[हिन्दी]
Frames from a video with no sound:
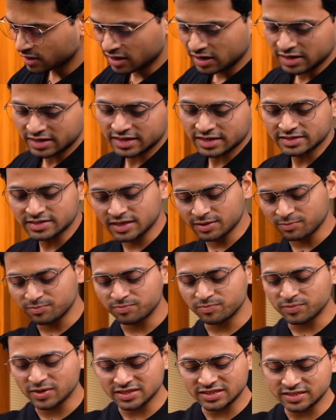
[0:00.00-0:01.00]
हल्के से
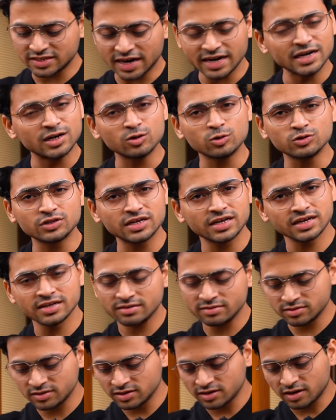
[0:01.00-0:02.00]
बस टाइट हो जाए
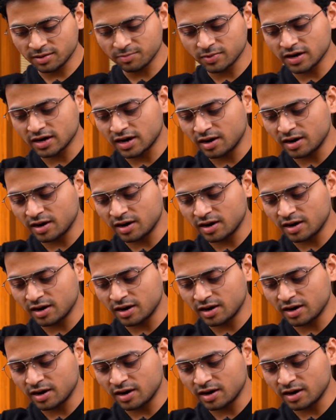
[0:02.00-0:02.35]
आपका